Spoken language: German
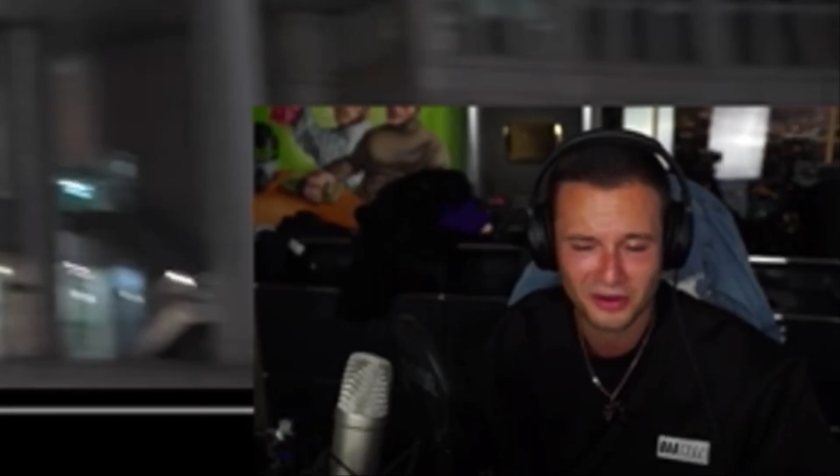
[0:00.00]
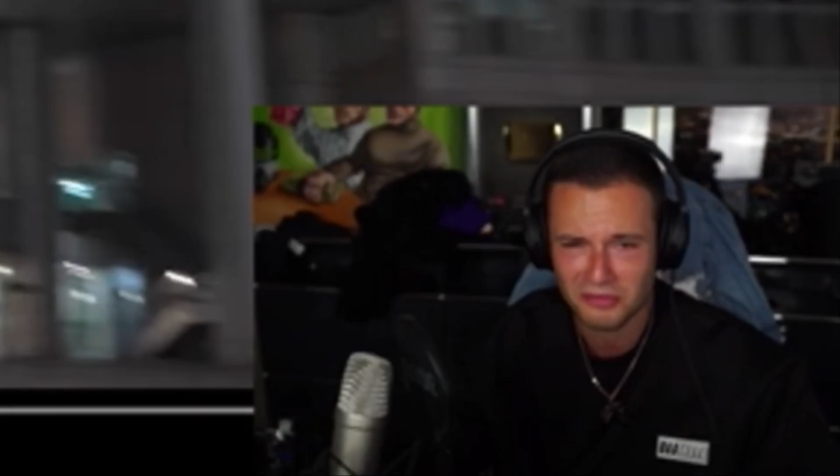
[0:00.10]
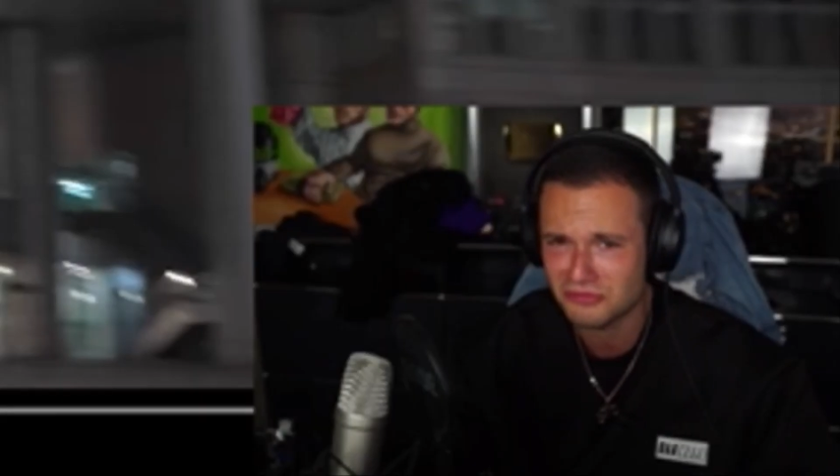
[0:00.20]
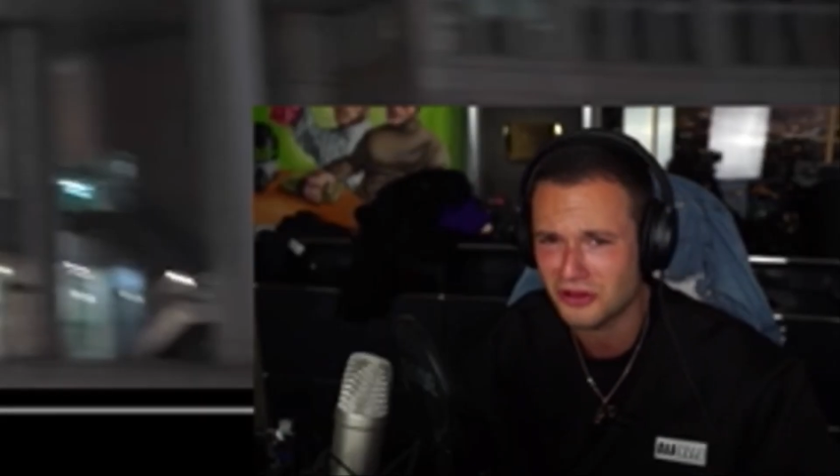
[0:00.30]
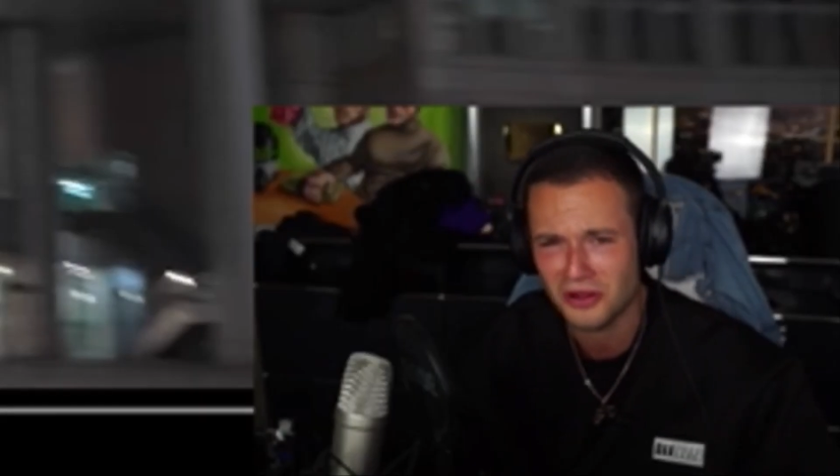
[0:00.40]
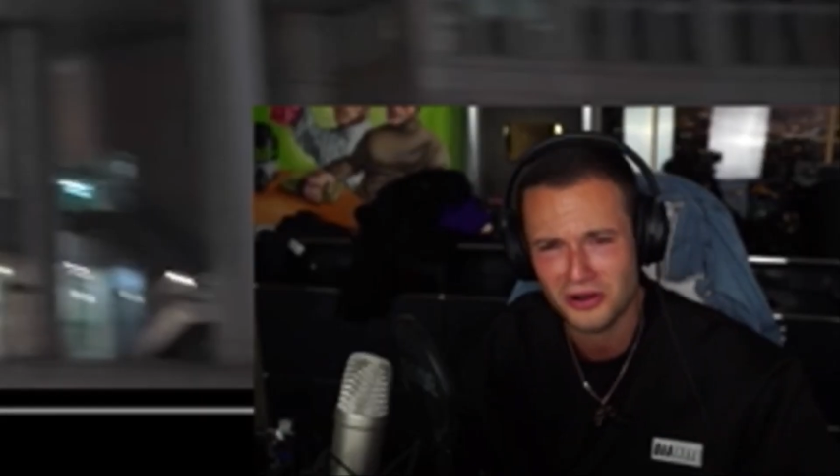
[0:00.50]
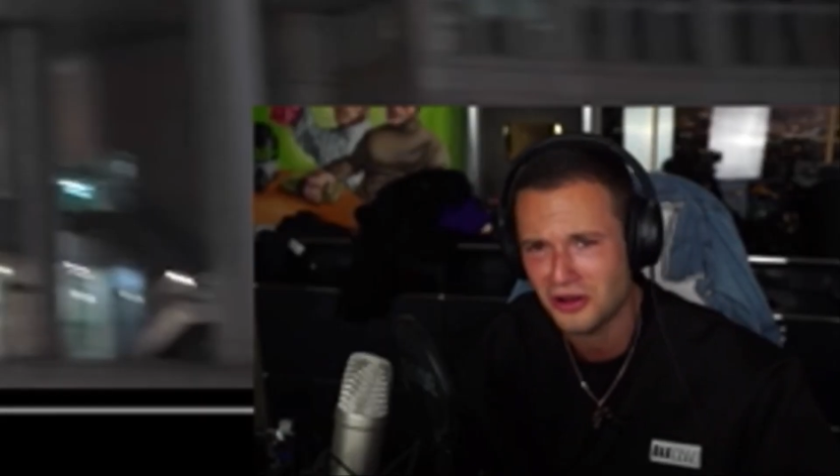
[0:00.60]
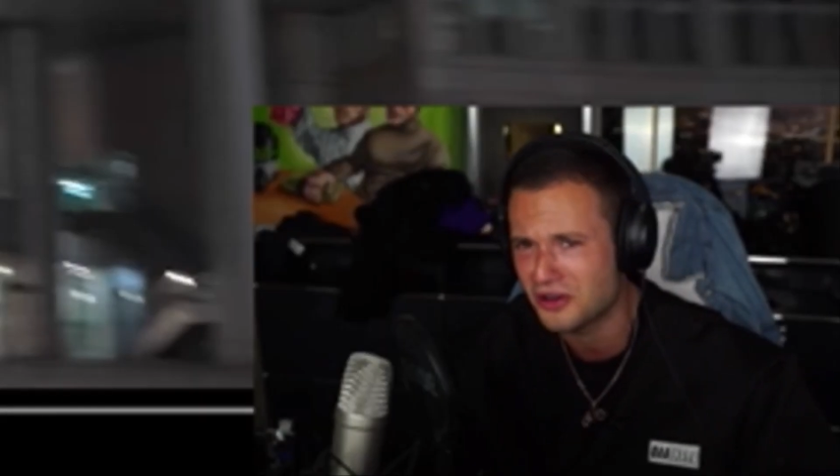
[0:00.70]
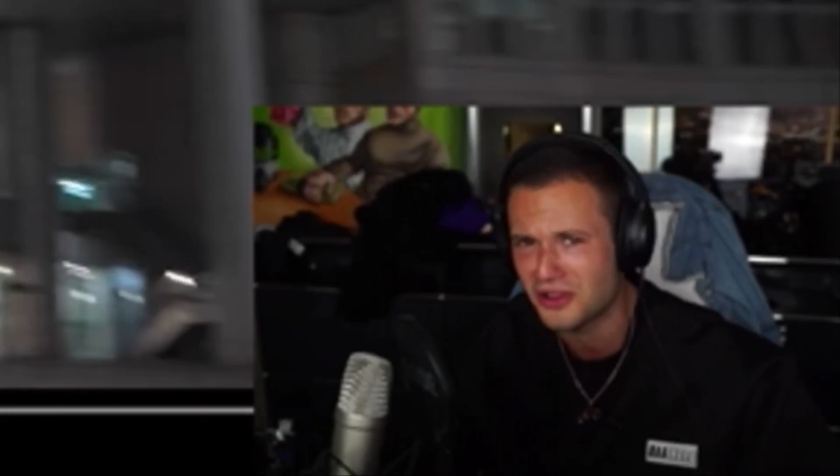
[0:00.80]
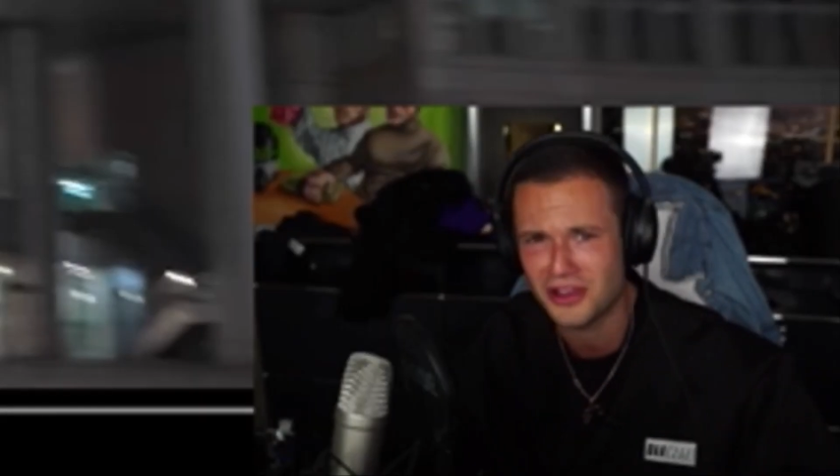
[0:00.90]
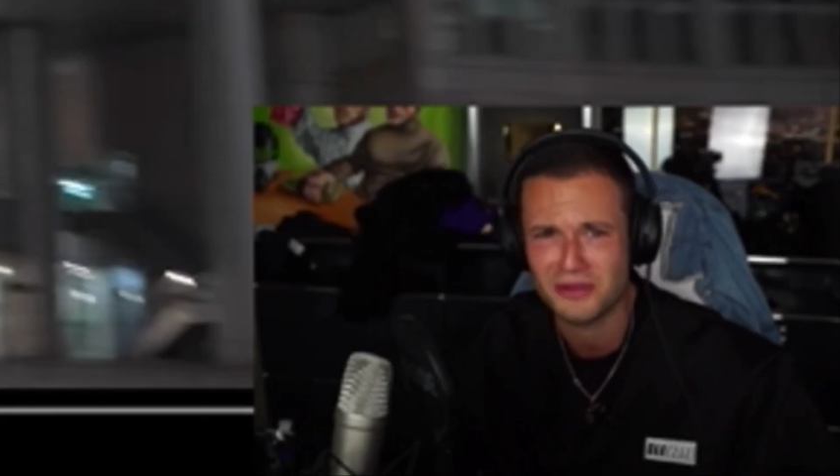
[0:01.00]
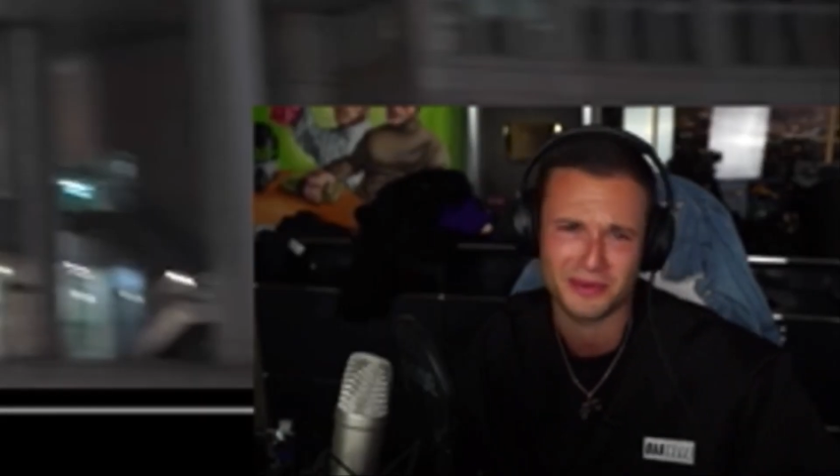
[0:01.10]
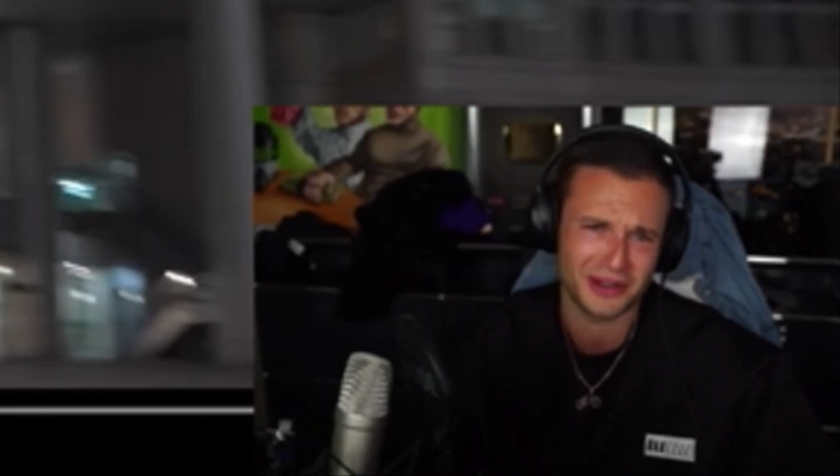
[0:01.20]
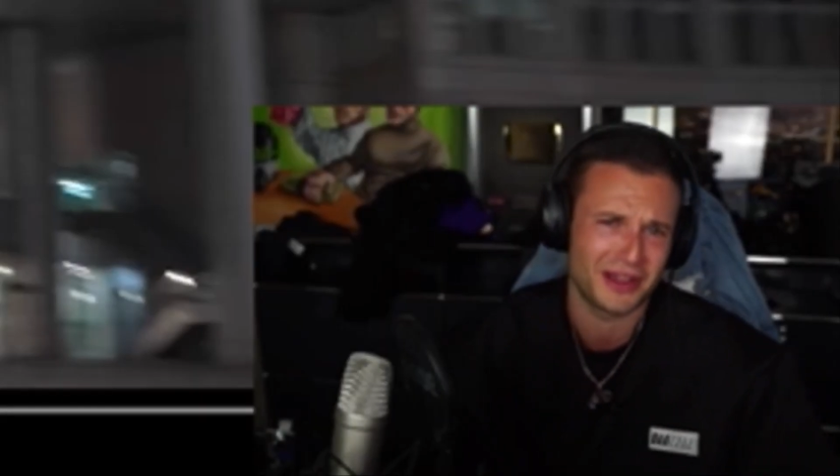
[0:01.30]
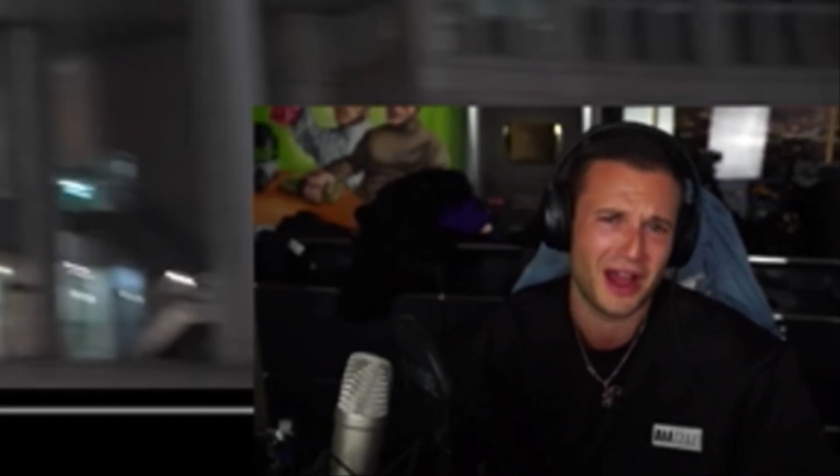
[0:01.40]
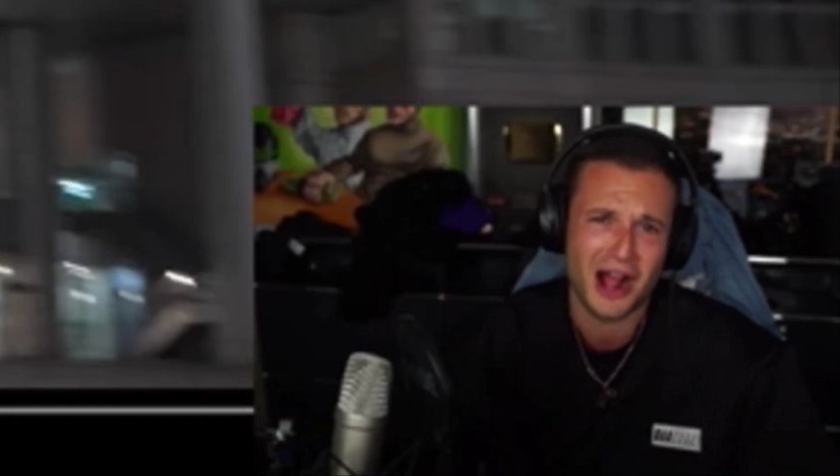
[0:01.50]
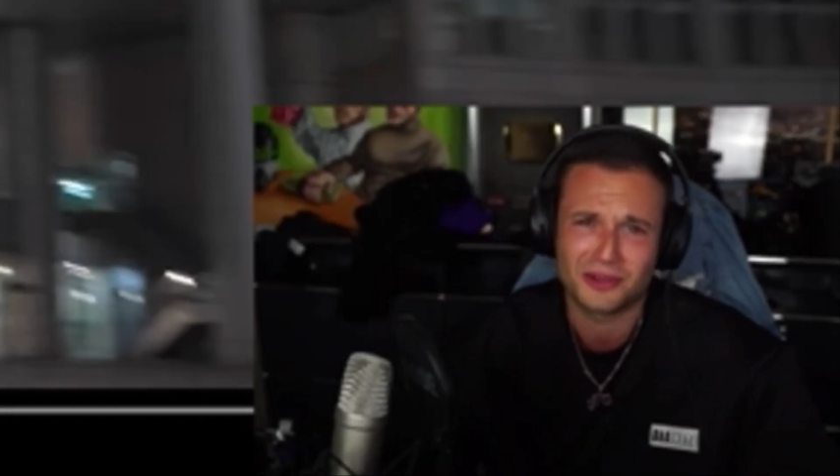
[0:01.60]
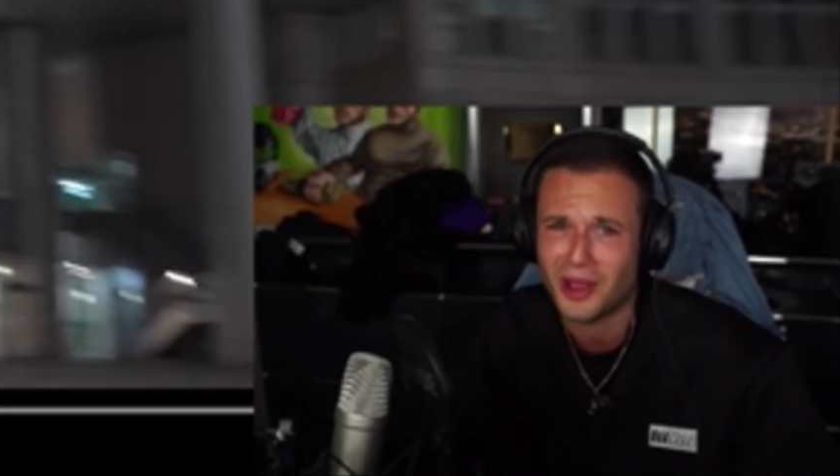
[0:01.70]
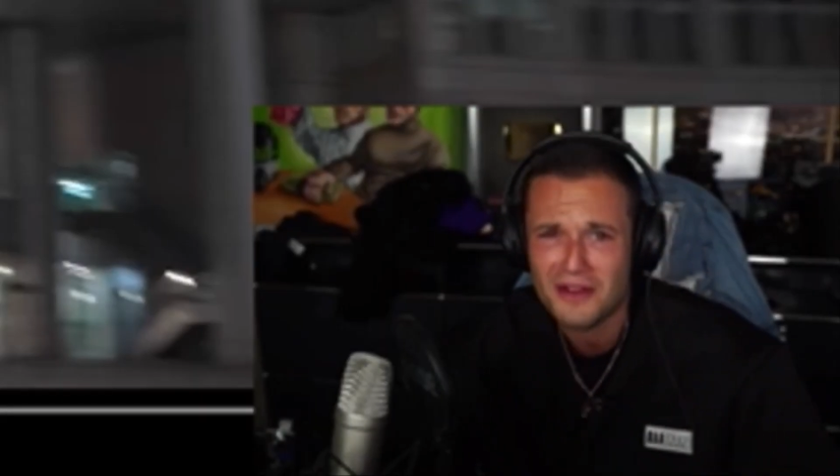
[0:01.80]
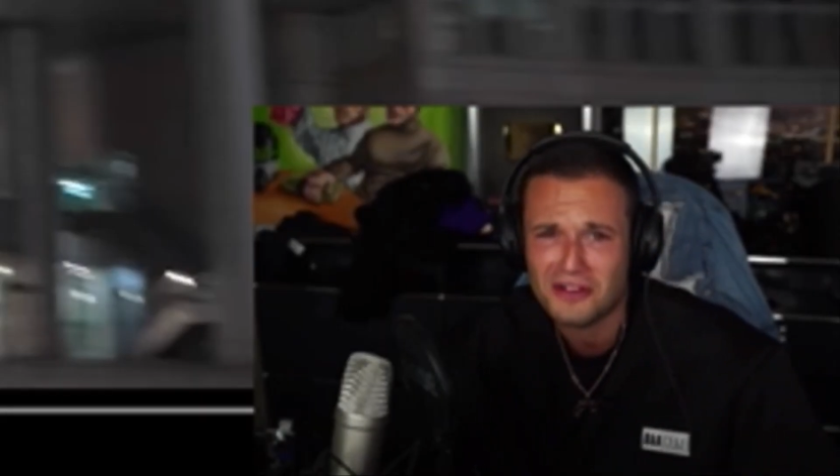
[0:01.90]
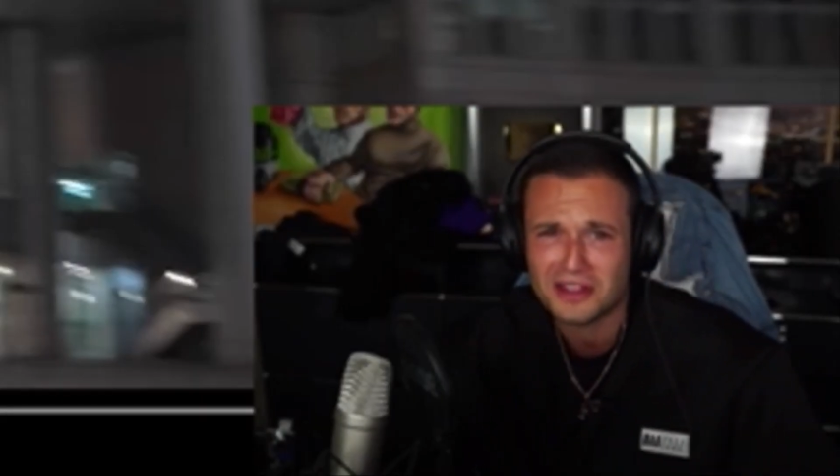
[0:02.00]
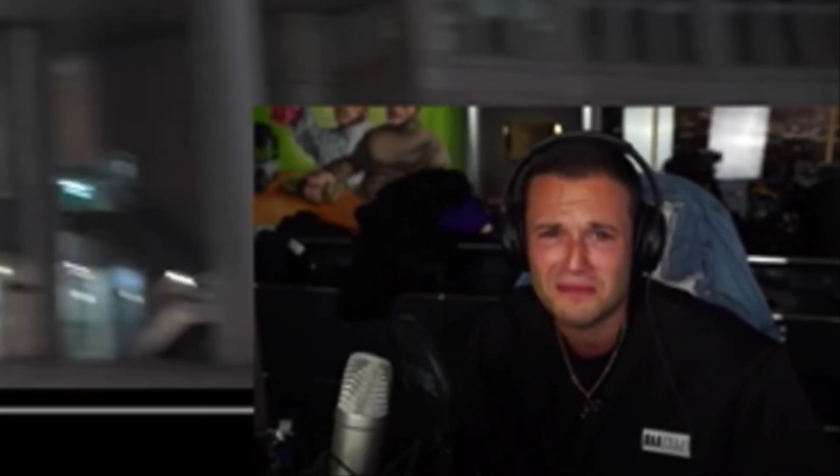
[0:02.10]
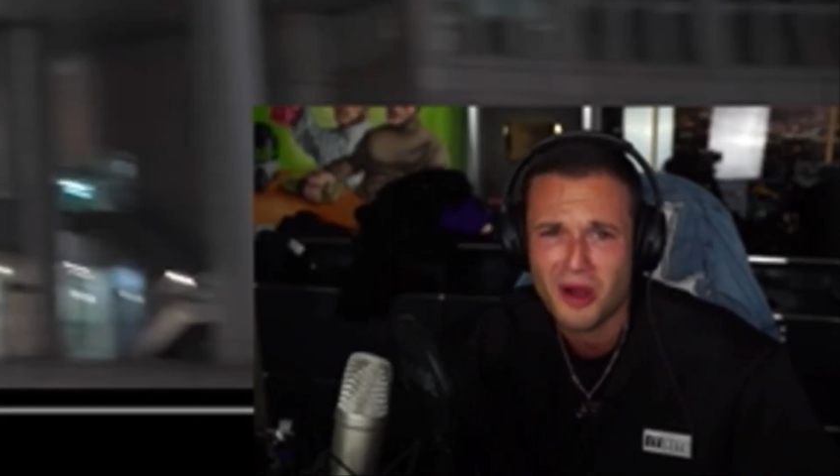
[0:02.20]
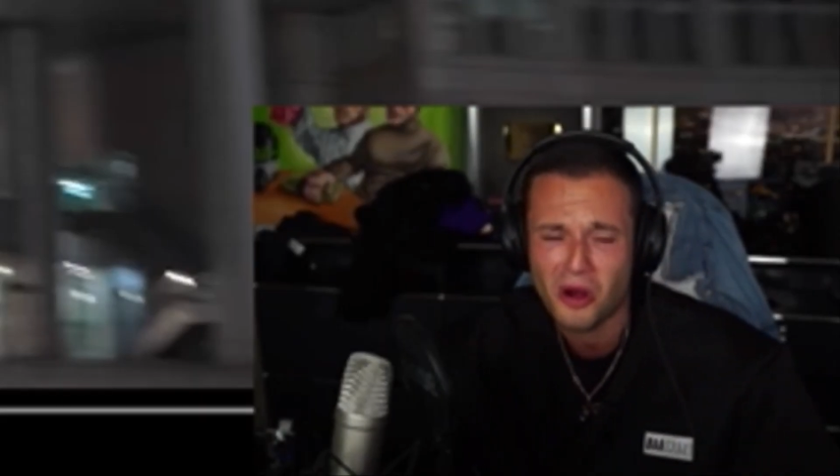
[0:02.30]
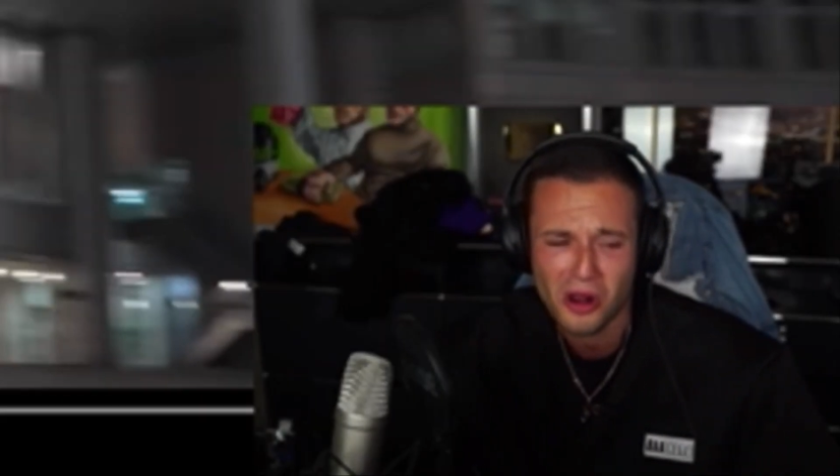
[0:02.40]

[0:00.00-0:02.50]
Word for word: Oh nee, bitte, halt doch einfach dein Maul.